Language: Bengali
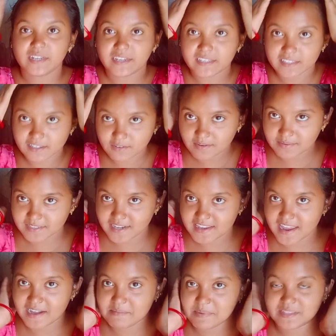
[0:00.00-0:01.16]
দেখো একটা
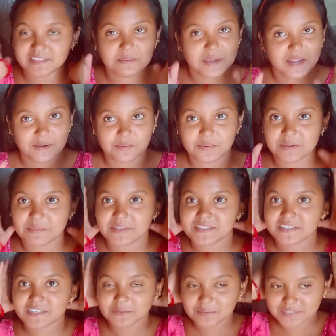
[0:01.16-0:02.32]
হেয়ার ব্যান্ডে ভালো করে
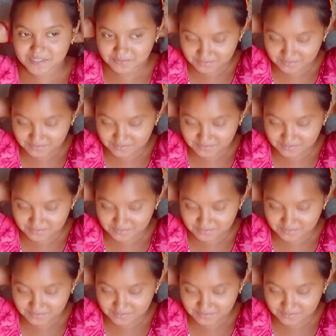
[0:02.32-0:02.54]
পেছিয়ে নেবো যেহেতু